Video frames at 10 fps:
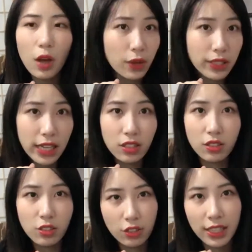他回家的
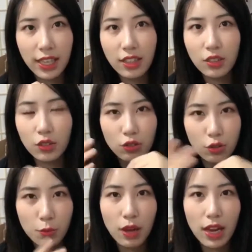之前就是
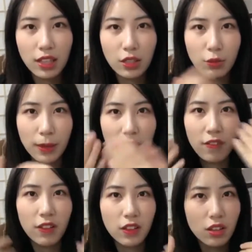吃不完了，他就把
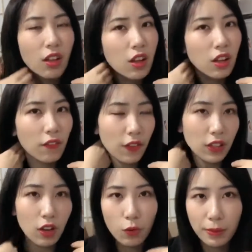它放。
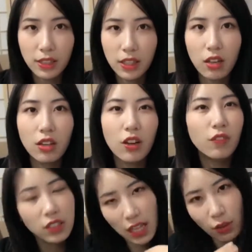放到了我冰箱，然
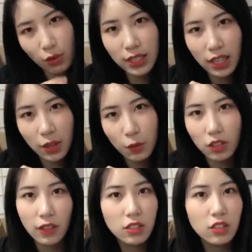后是他推荐给我
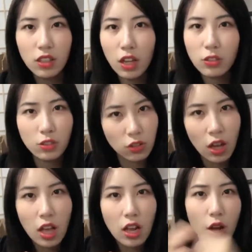的，反正真的很好吃，
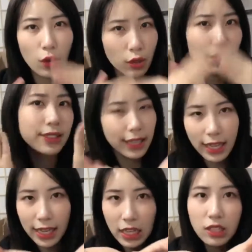然后我也推荐给
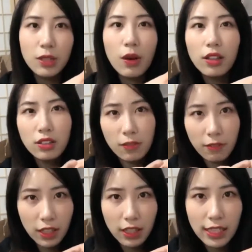大家，希望减
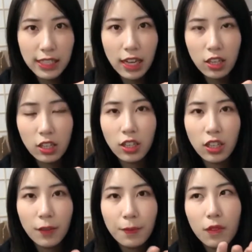肥的大家可
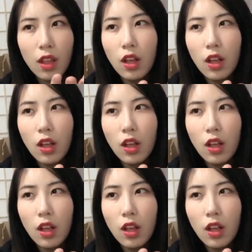以，